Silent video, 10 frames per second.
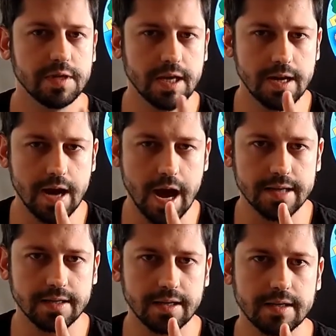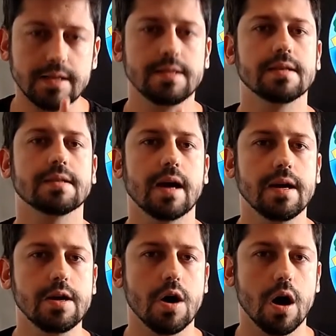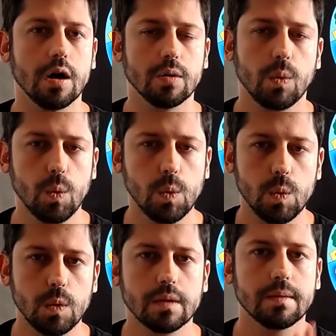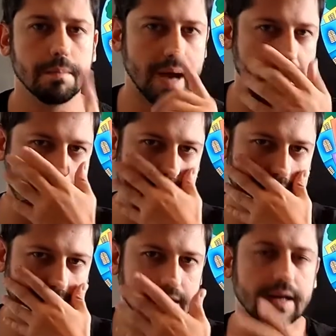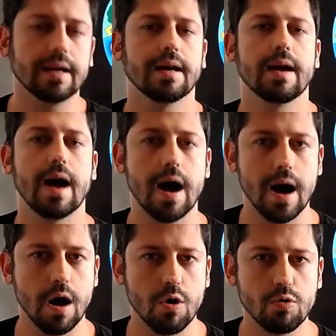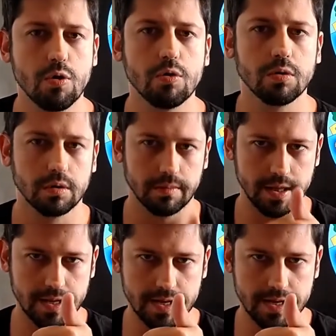Fique em casa, hein? E se sair, ó, máscara, álcool,